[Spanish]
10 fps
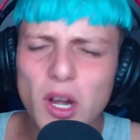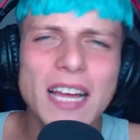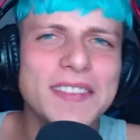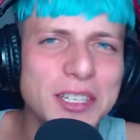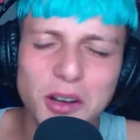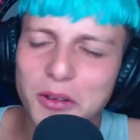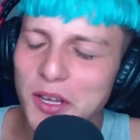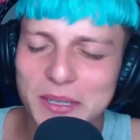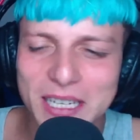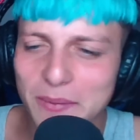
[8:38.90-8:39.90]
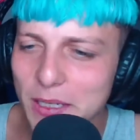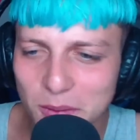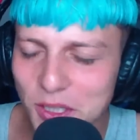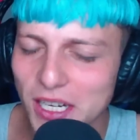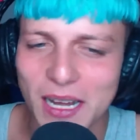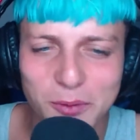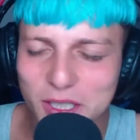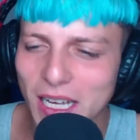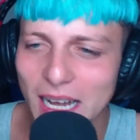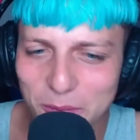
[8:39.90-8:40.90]
latino el video, me transmite mucha,
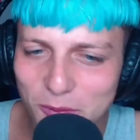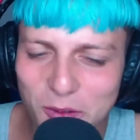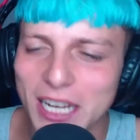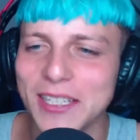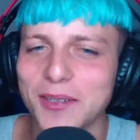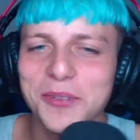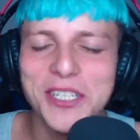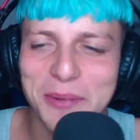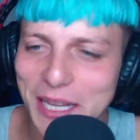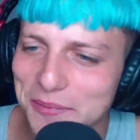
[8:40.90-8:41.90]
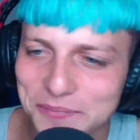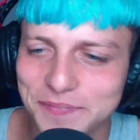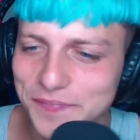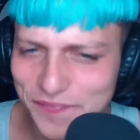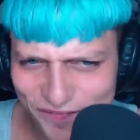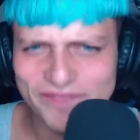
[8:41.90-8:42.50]
mucha, muy, muy latino, mucha charmante